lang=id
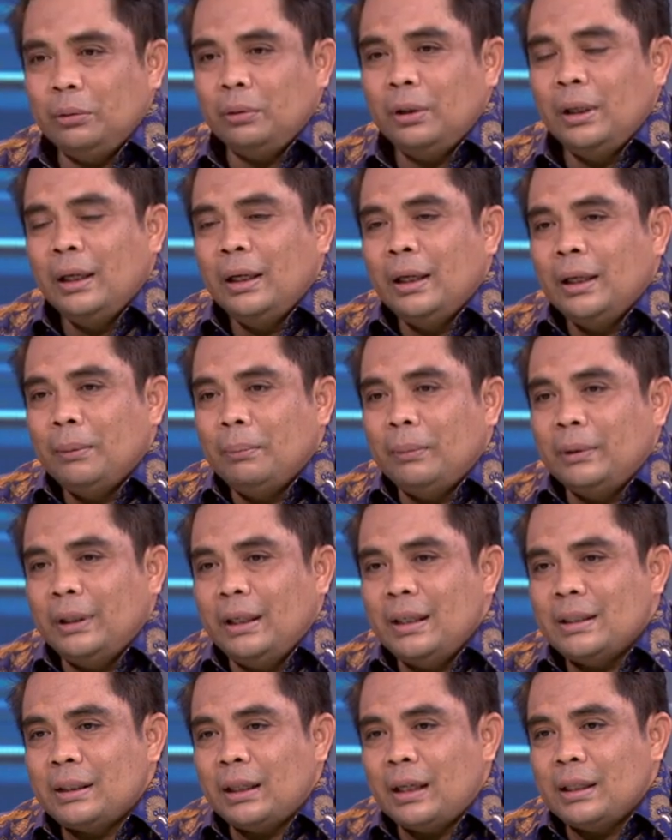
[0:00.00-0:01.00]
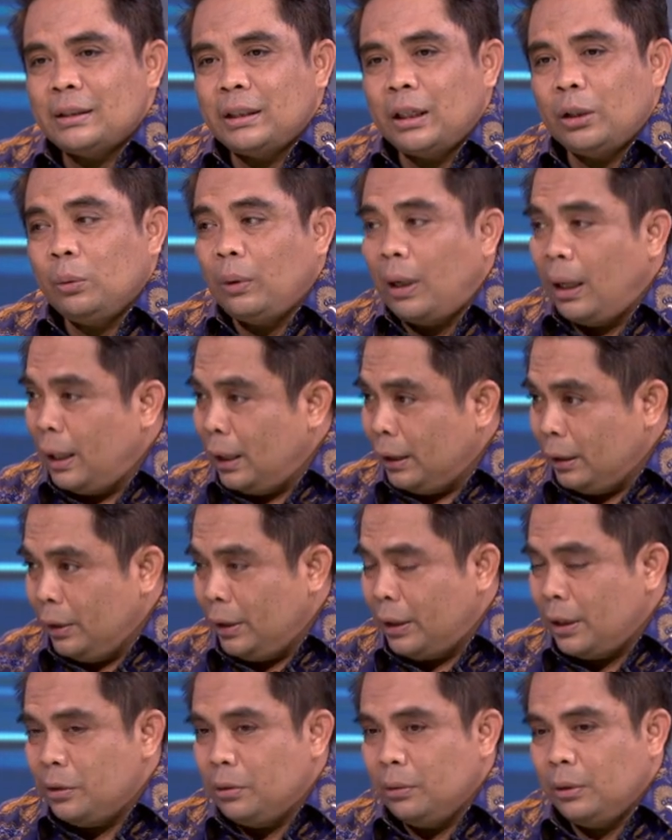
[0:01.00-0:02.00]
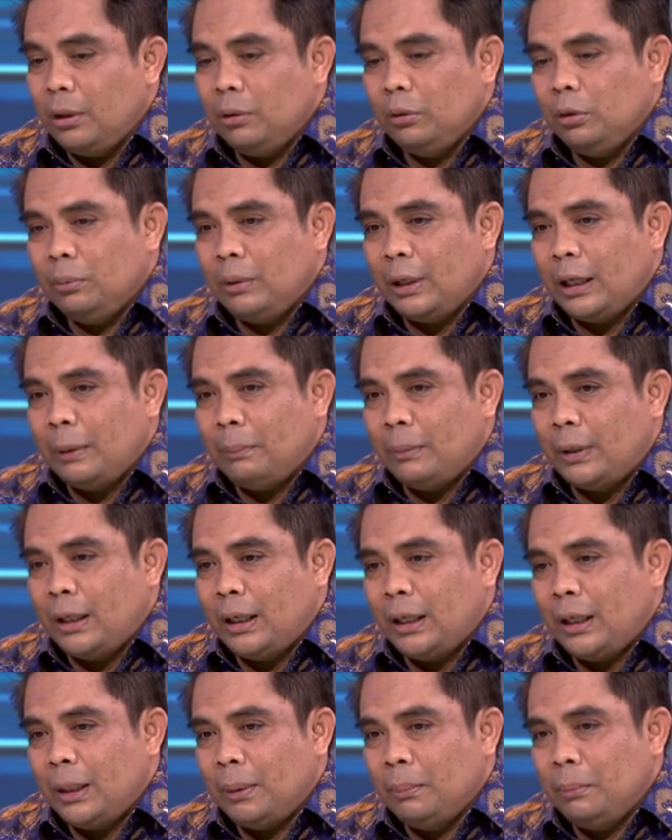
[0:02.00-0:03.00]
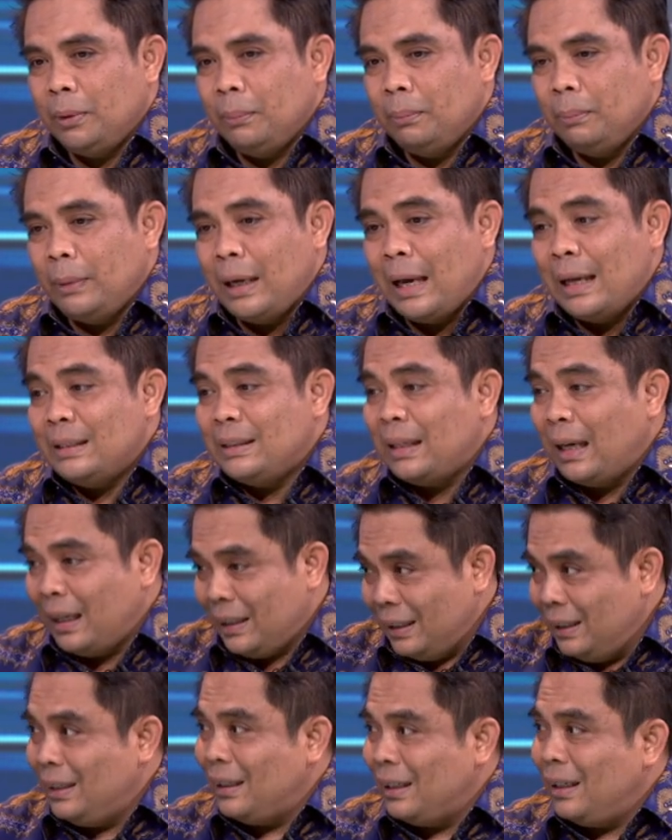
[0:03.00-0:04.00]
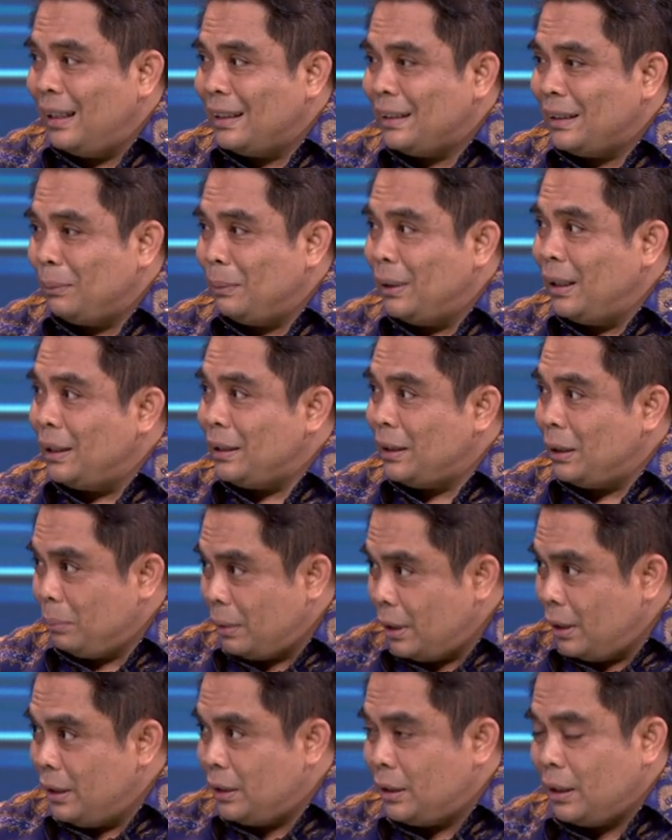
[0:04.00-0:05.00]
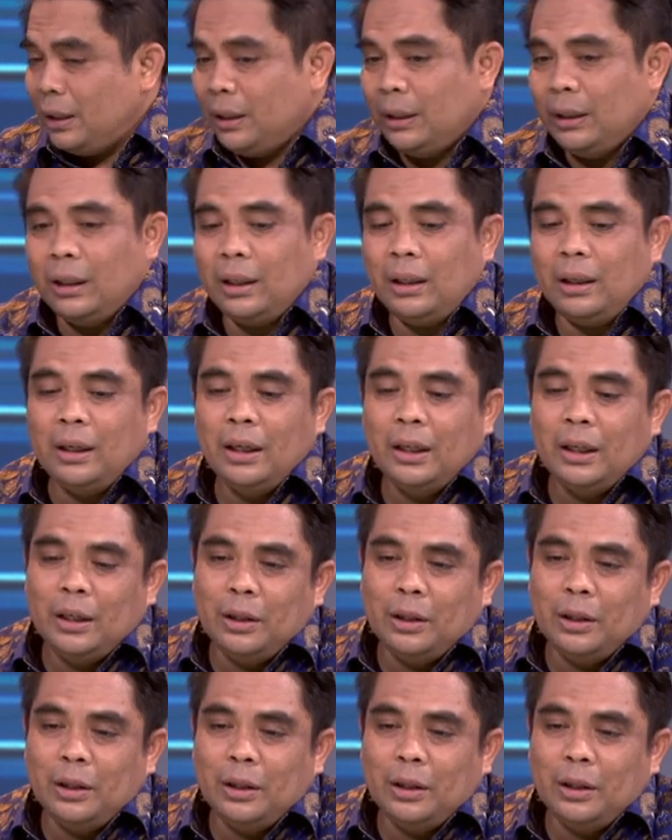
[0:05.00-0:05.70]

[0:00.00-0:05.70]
itu menjadi salah satu alat kita juga untuk bagaimana mempelajari ya nasabah-nasabah di syariah